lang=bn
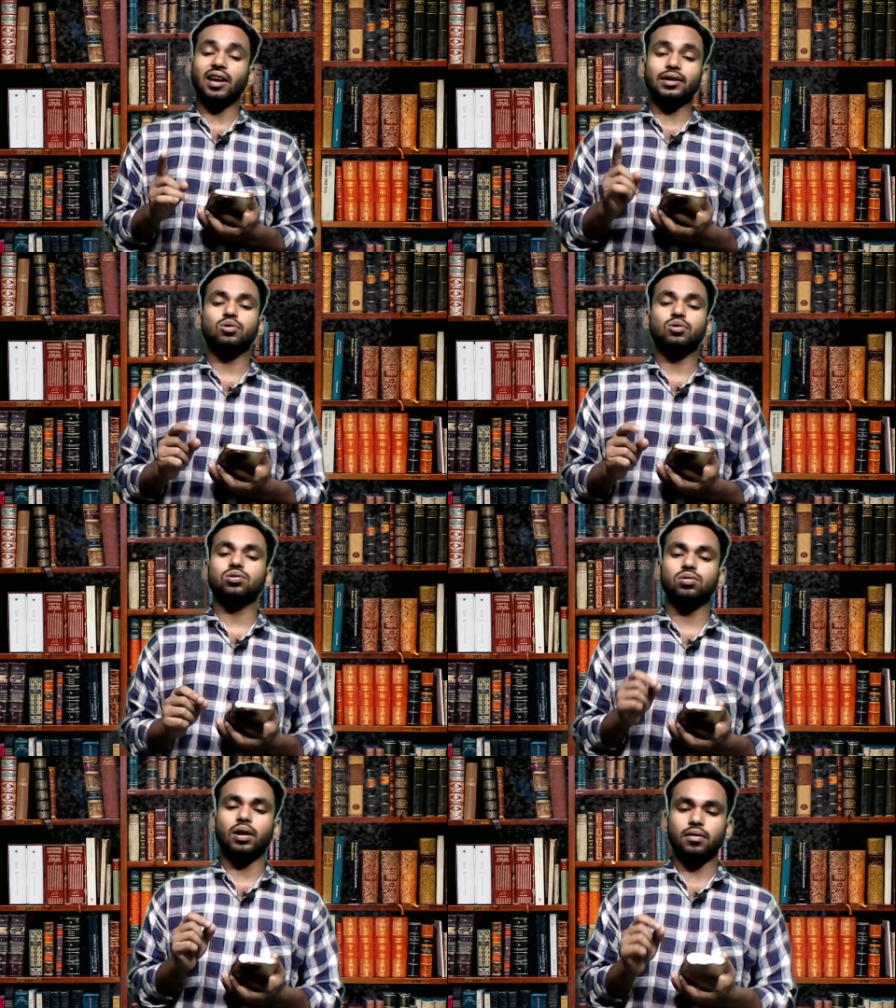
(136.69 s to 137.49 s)
তাকেও
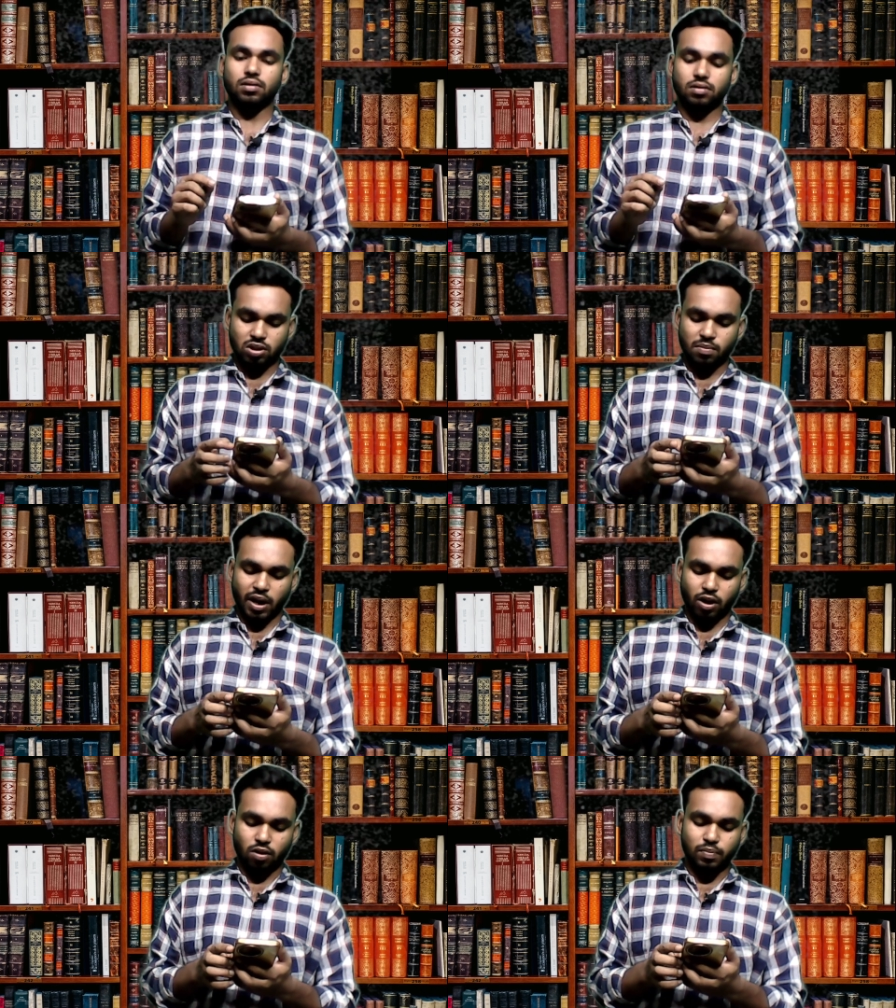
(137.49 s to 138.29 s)
কিন্তু
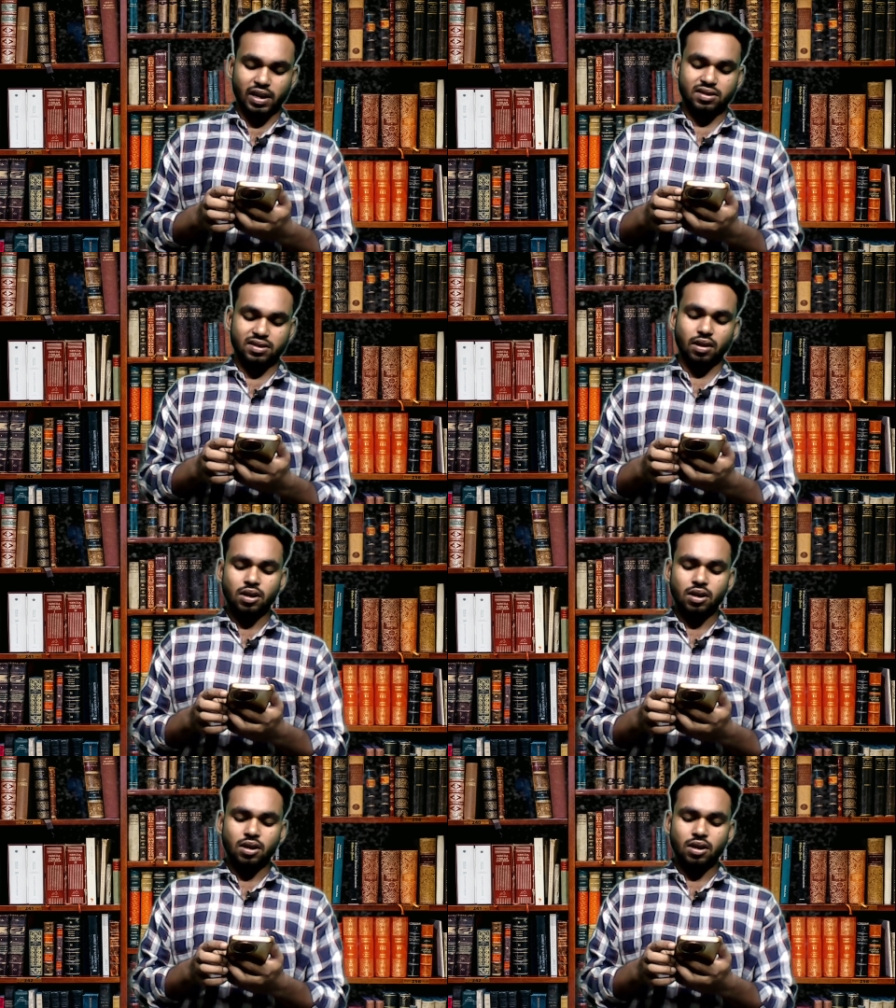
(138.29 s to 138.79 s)
সিবিআই কমপ্লেক্সে